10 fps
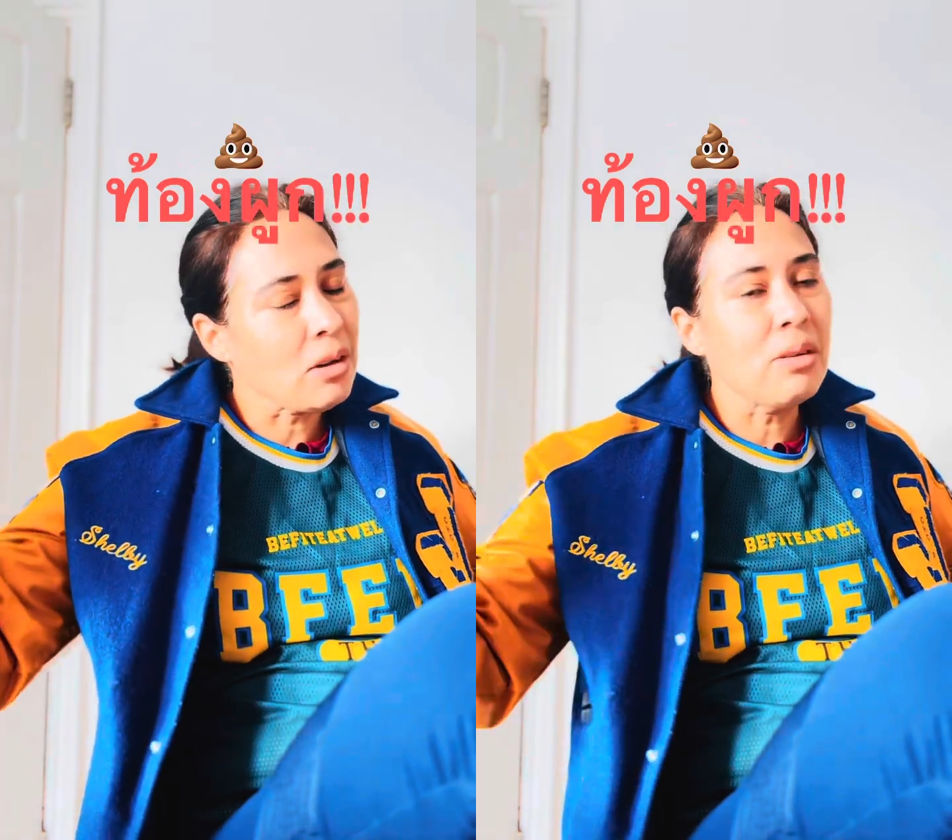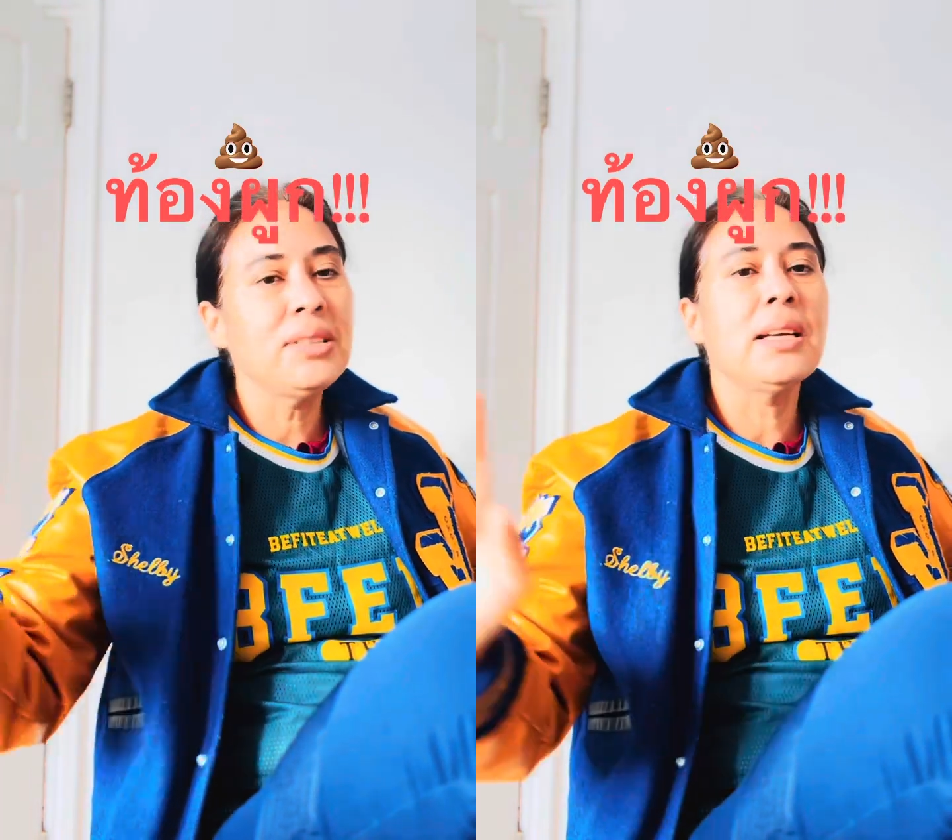
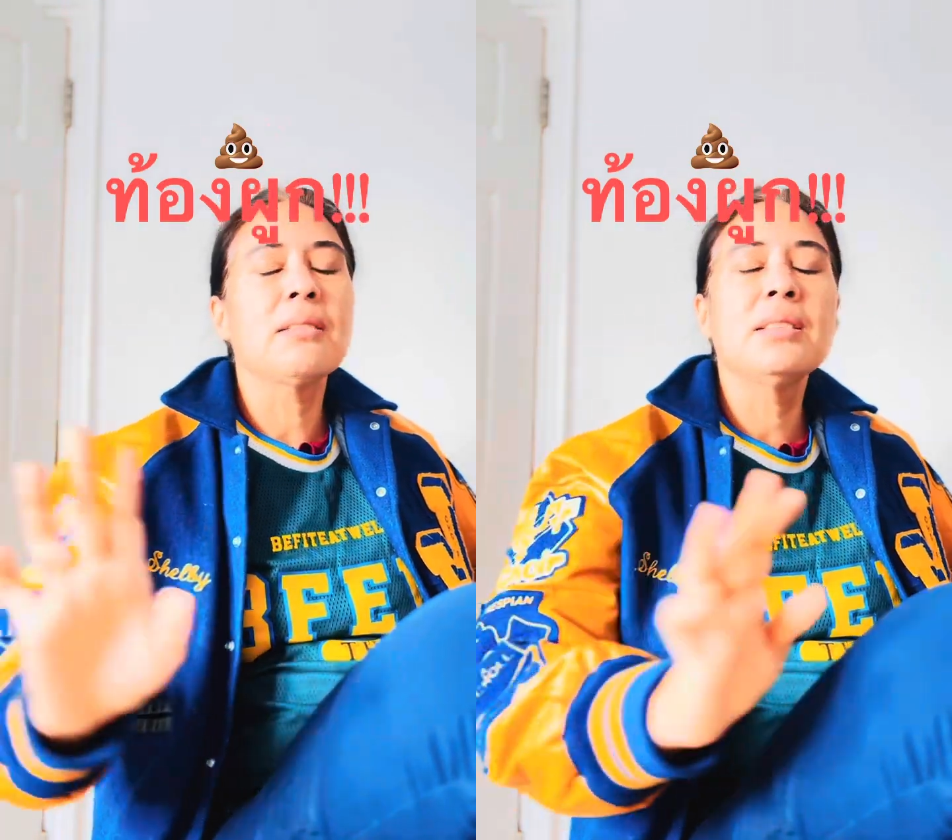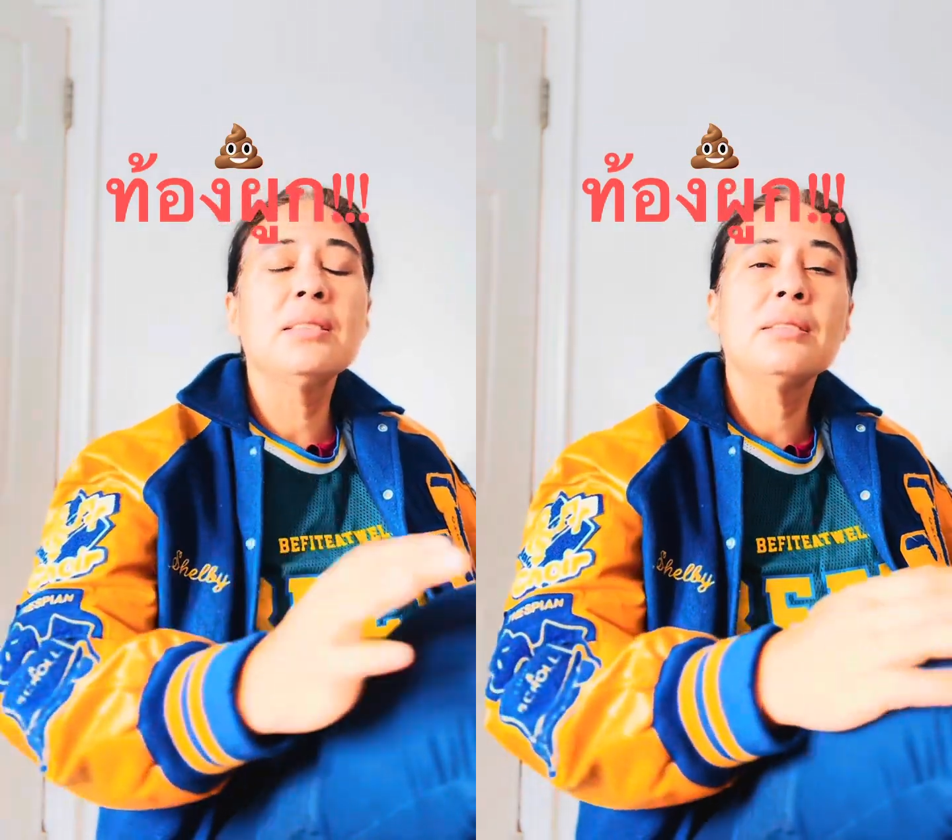ท้องเสีย
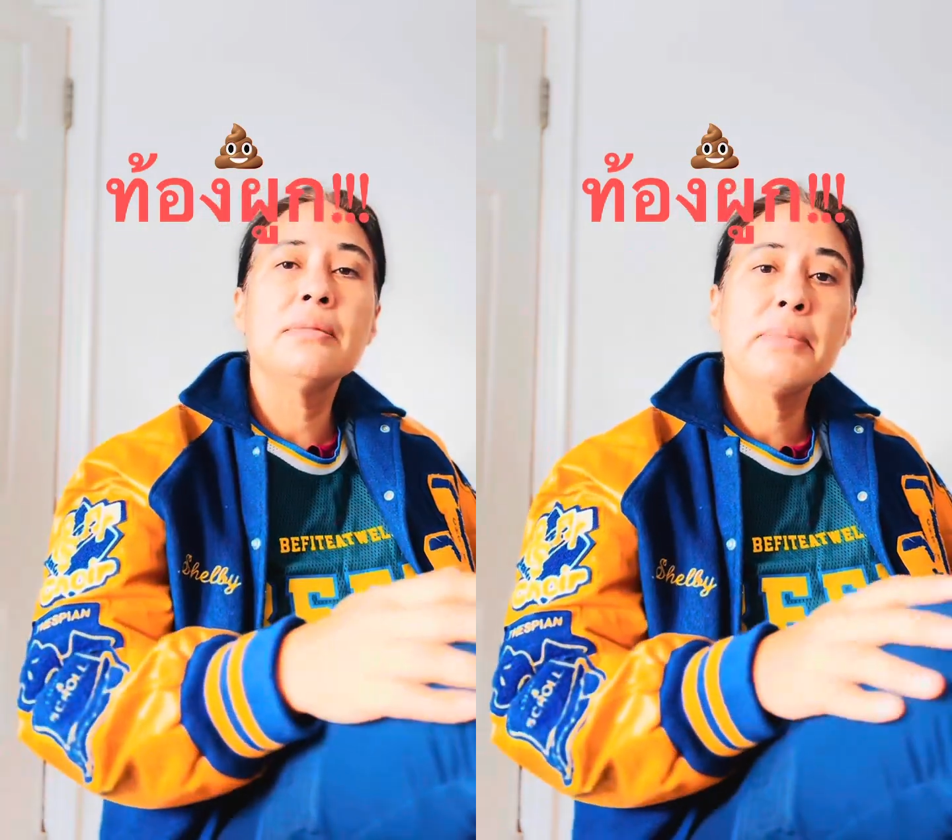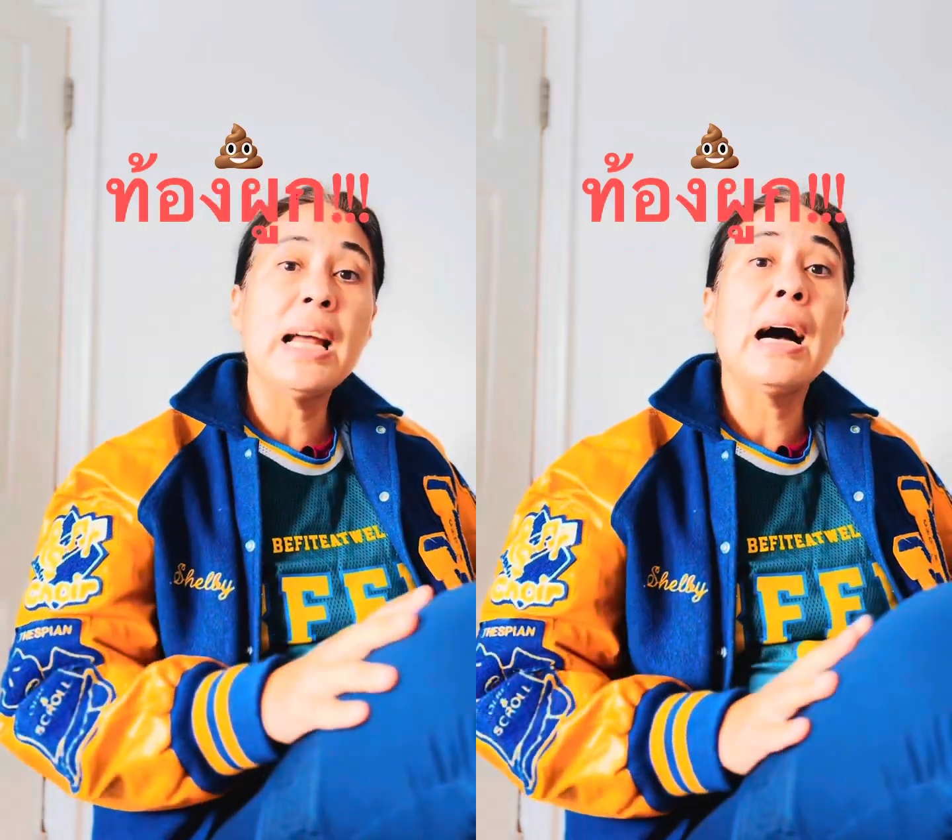ก็คือ
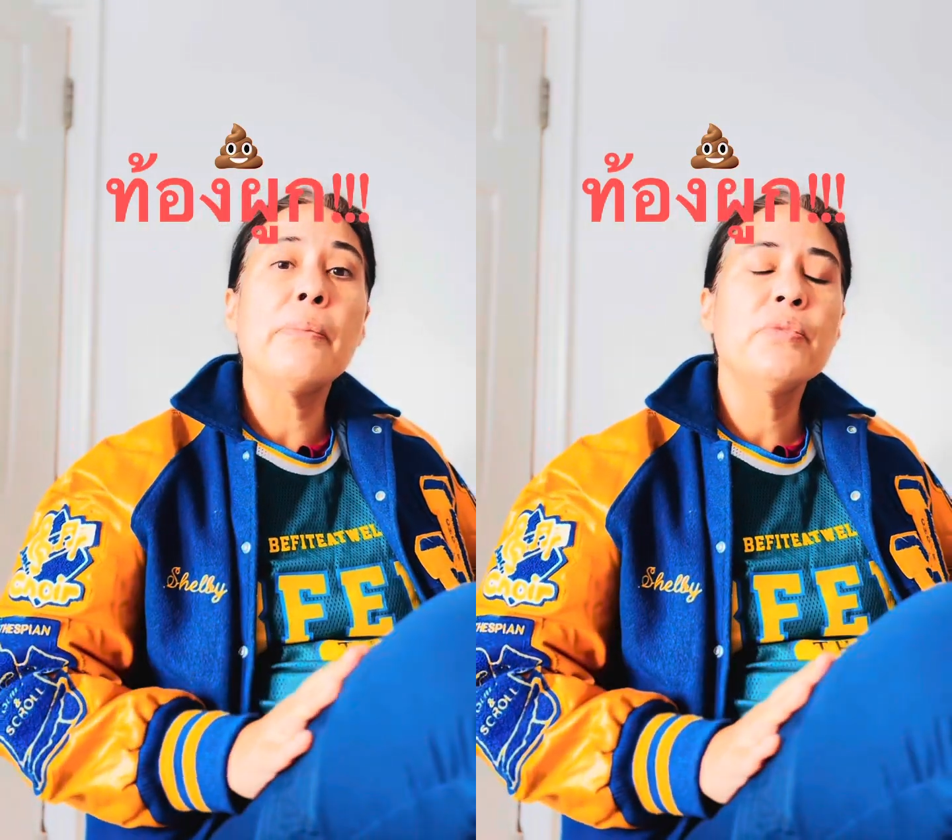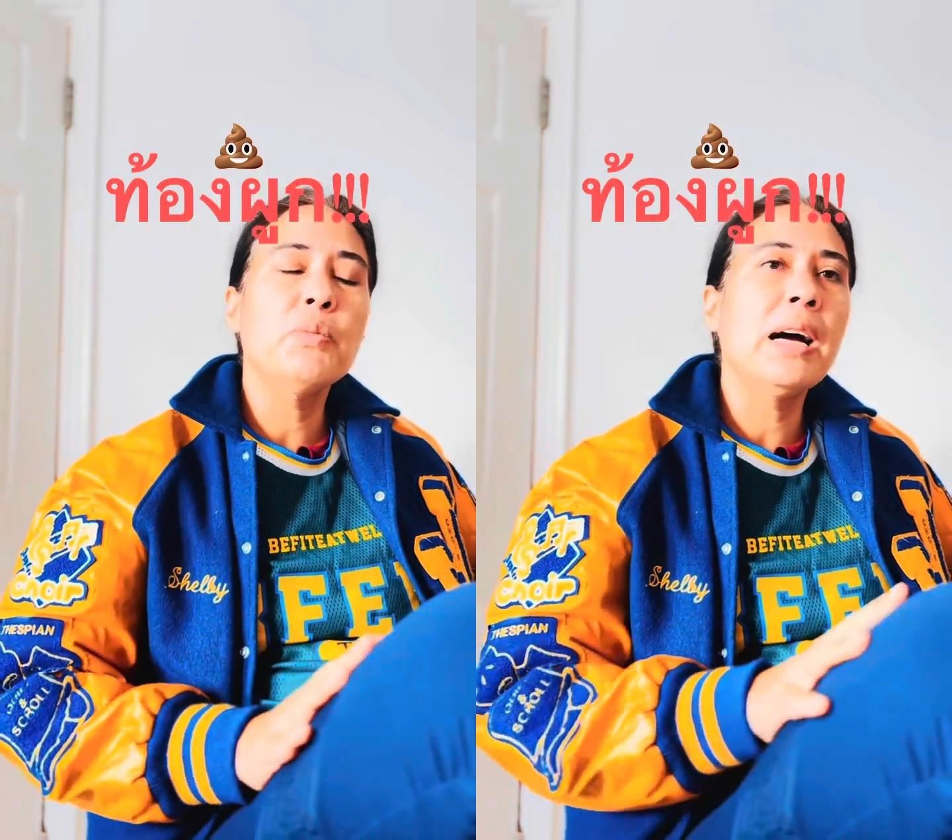เป็น
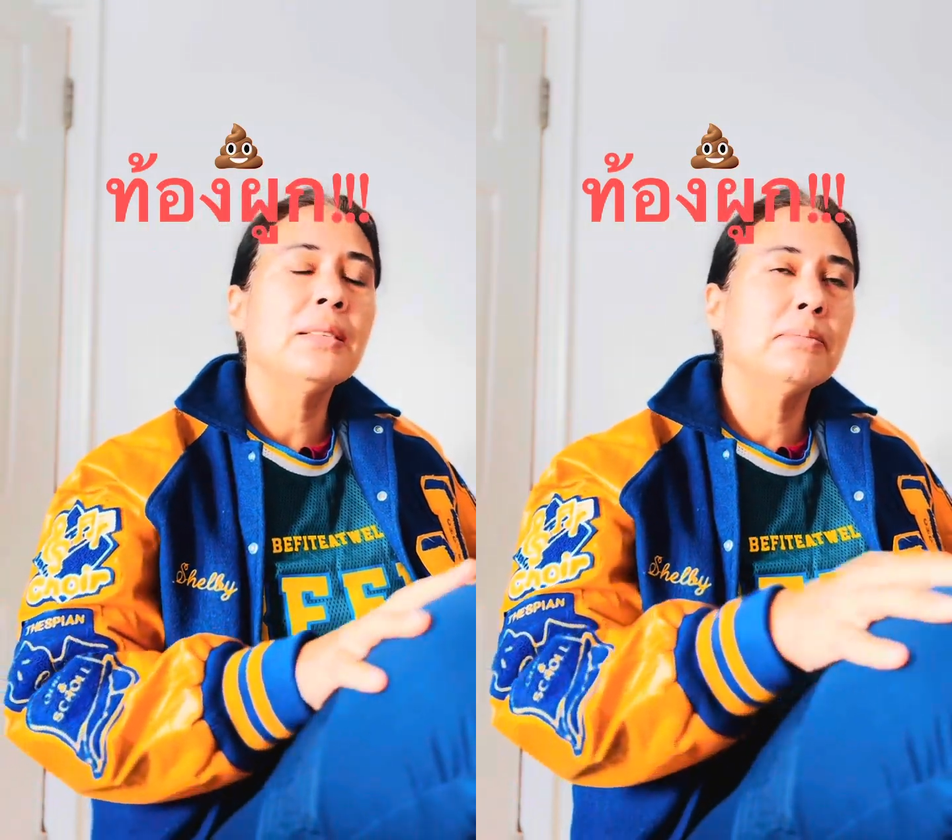น้ำถูกไหม